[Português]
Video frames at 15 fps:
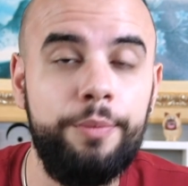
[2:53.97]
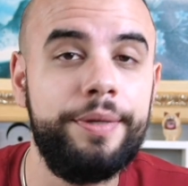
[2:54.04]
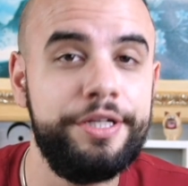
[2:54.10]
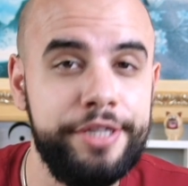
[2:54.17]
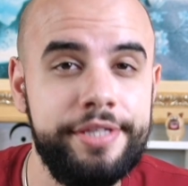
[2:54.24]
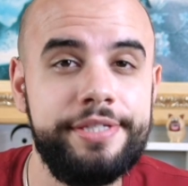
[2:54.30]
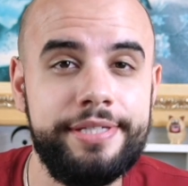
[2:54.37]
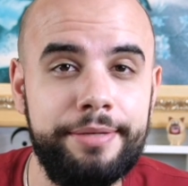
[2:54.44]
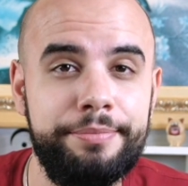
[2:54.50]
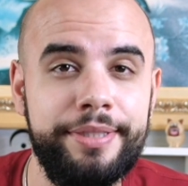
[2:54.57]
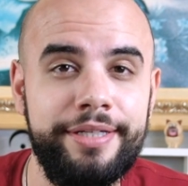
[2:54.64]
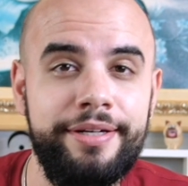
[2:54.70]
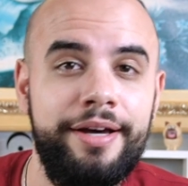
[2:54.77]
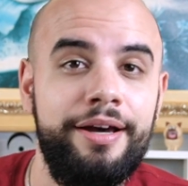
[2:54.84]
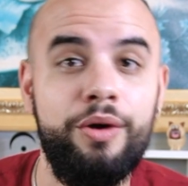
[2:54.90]
para a gente
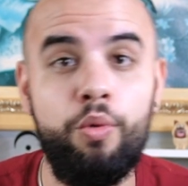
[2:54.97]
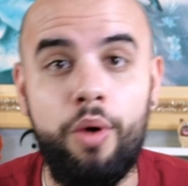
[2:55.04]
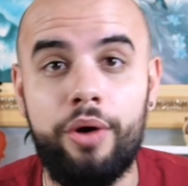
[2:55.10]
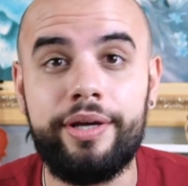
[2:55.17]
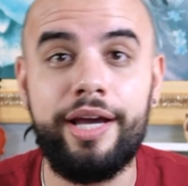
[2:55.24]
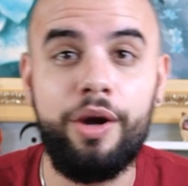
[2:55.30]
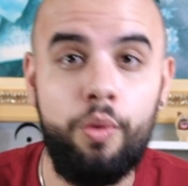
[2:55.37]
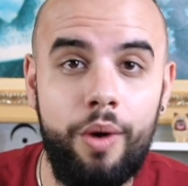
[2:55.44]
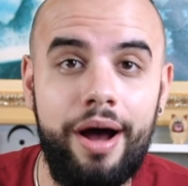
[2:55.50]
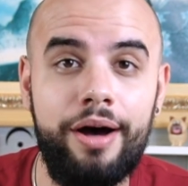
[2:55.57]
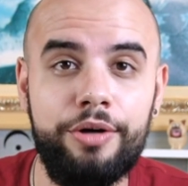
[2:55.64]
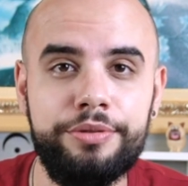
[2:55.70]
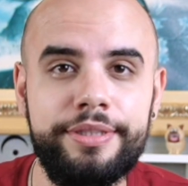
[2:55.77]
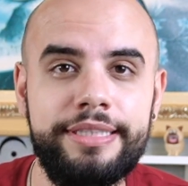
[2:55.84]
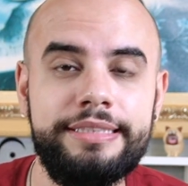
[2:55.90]
saber qual que é qual, né?